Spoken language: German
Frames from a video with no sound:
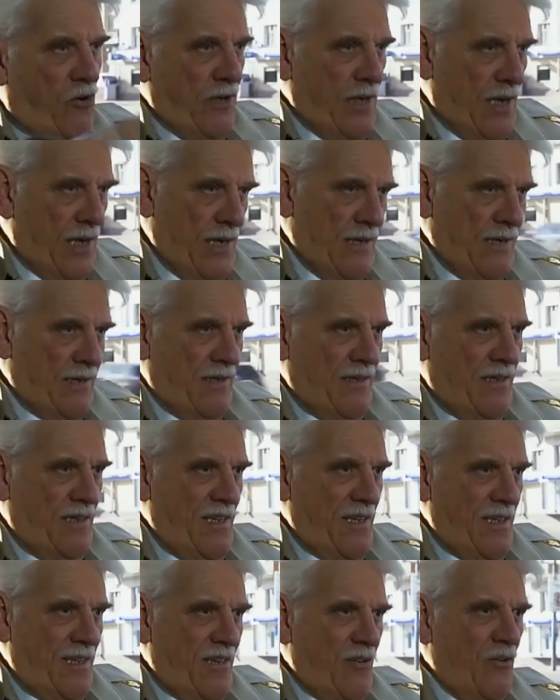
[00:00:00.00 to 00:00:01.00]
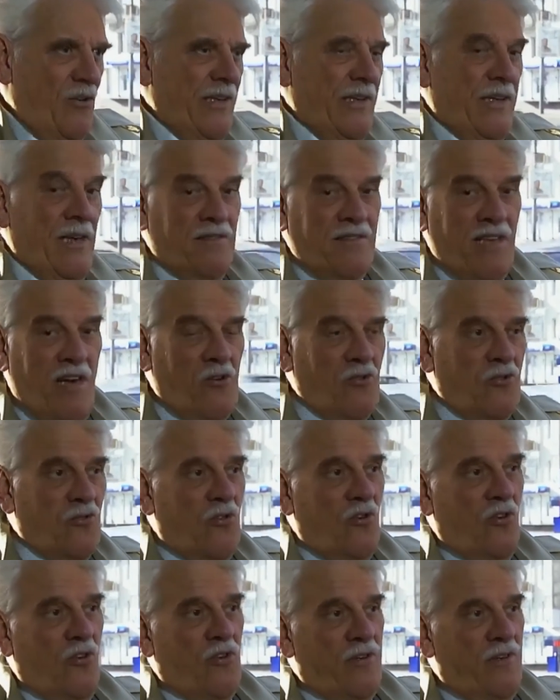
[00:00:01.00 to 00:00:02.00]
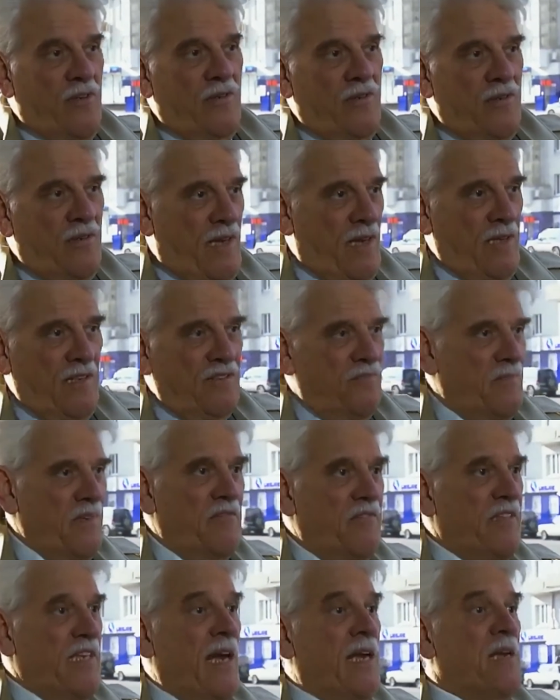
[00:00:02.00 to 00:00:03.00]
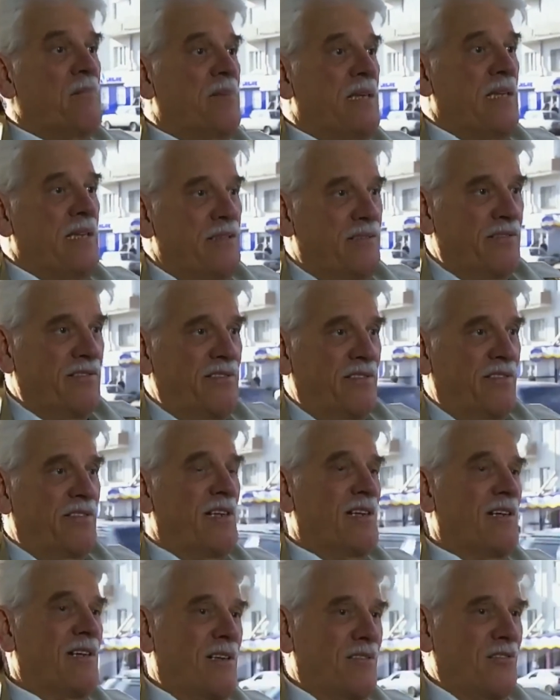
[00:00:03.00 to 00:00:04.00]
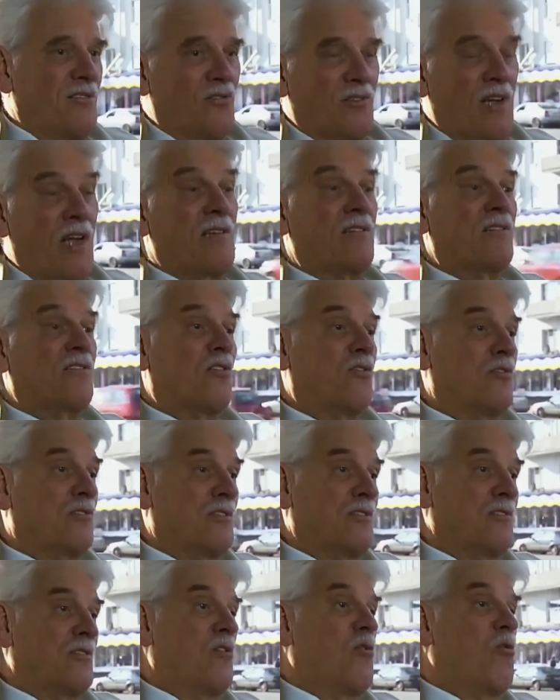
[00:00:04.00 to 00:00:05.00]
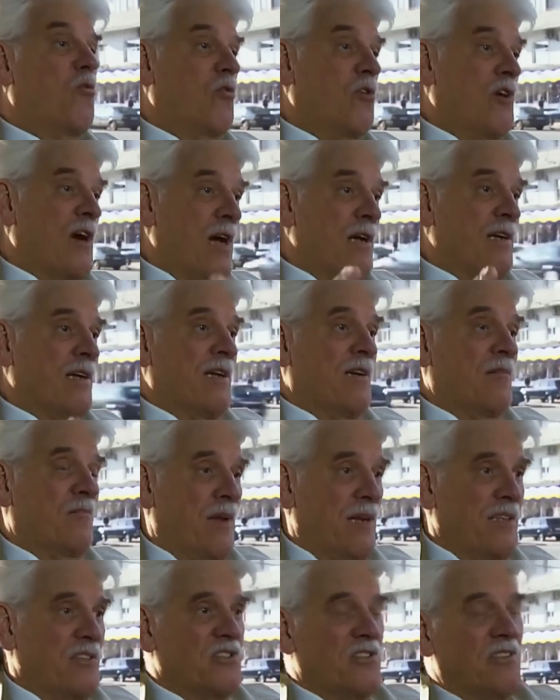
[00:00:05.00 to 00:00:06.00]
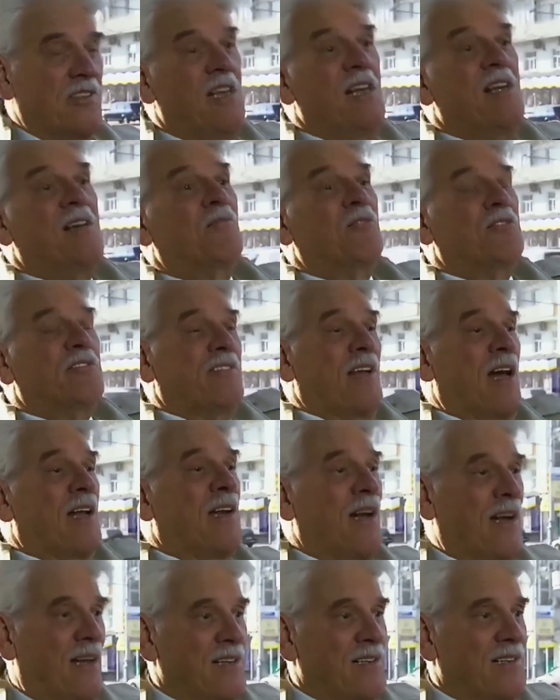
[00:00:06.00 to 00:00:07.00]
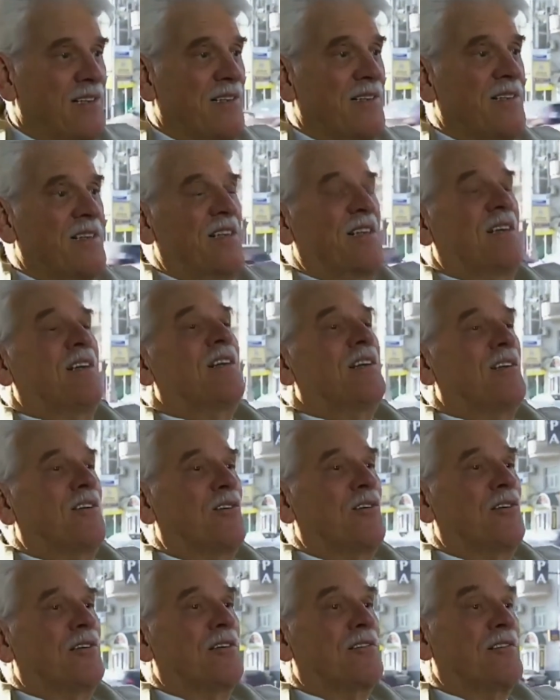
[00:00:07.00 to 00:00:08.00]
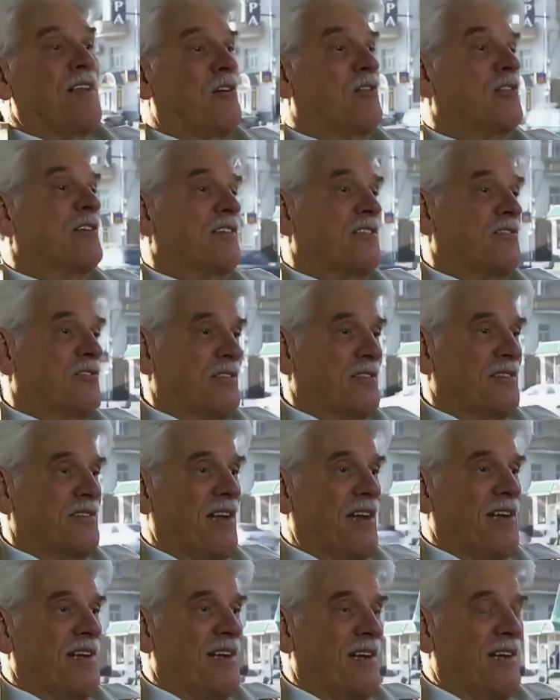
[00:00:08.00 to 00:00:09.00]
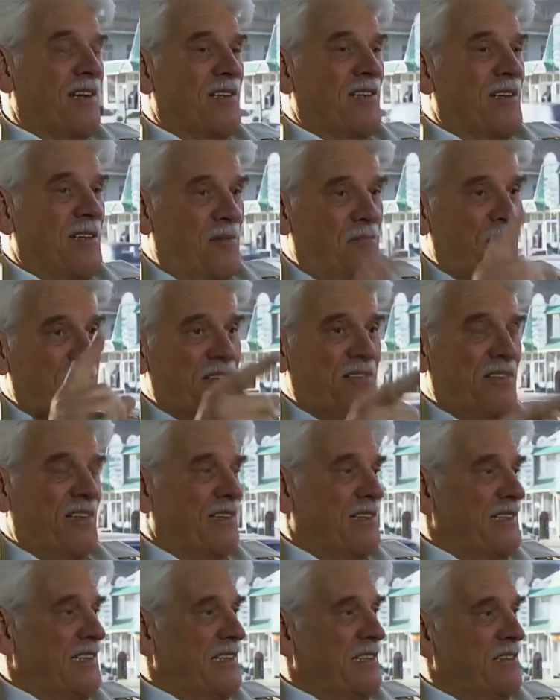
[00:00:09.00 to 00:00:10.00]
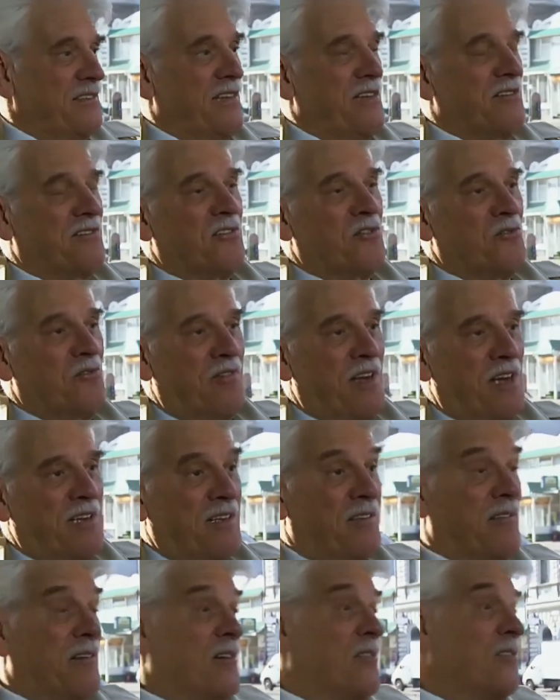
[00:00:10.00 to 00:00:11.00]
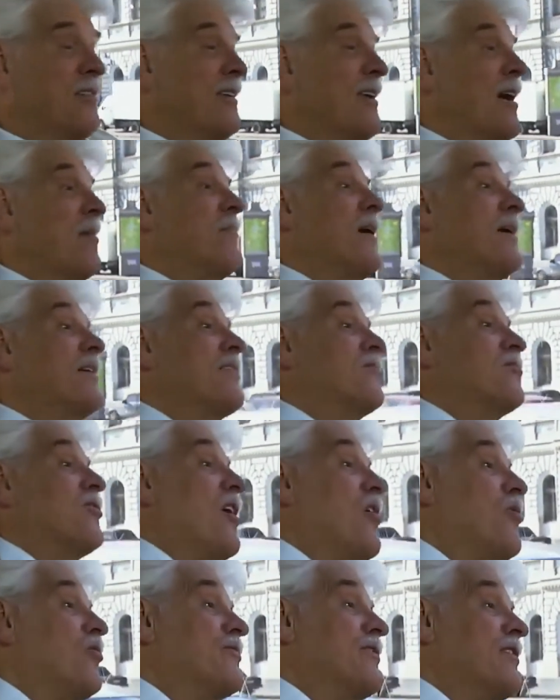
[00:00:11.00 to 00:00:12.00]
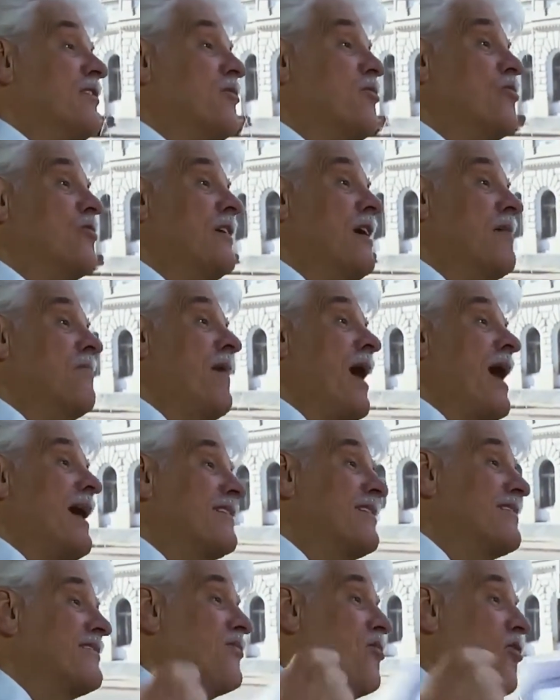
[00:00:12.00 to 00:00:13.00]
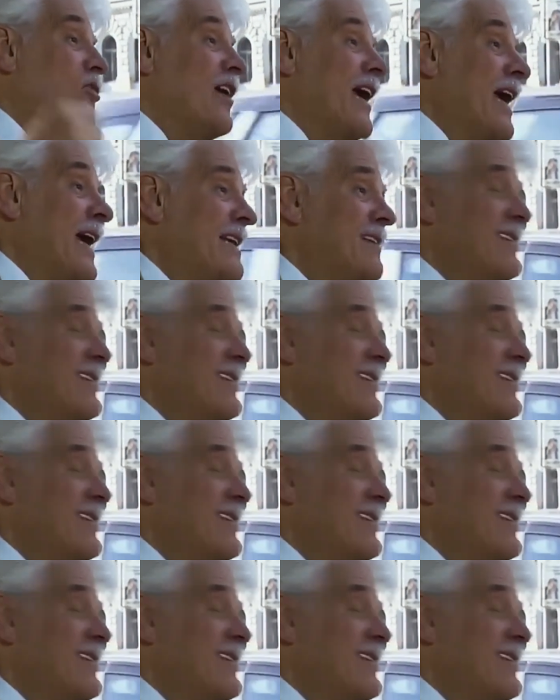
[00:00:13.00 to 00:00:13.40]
er vorne an. Und die ganze Autokolonne, alles mit VIPs, ja, so ganz äh, hochrangigen Menschen, mussten anhalten. Und das dauerte so eine Zeit lang, ja, bis da die ISS-Crew fertig war. Und dann haben manche so rausgeguckt, ja, mach's doch